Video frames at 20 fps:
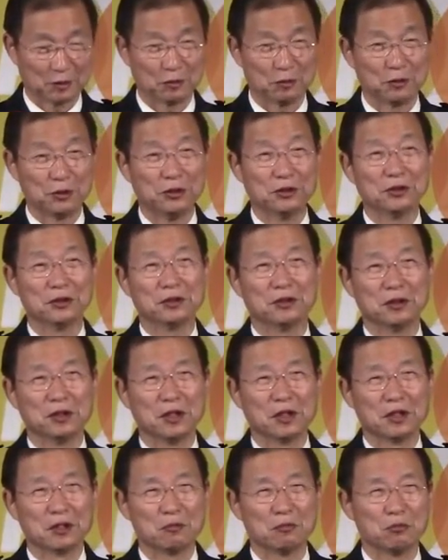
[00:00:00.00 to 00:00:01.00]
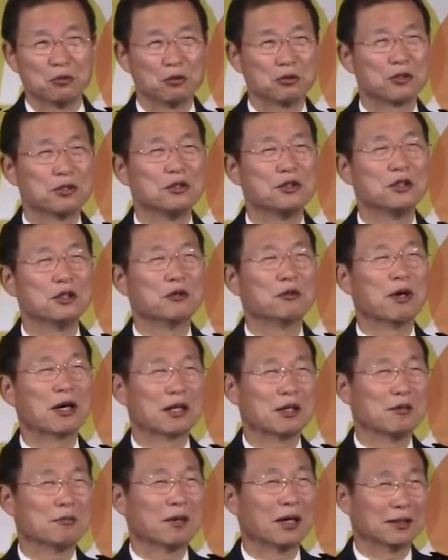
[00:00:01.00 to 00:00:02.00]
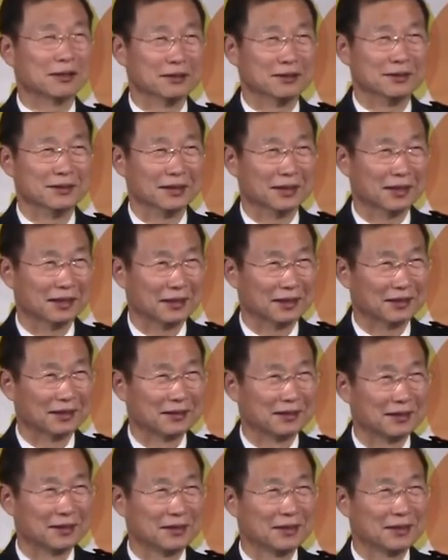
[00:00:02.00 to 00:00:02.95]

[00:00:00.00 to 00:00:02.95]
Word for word: 우리는 무슨 영화를 봤느냐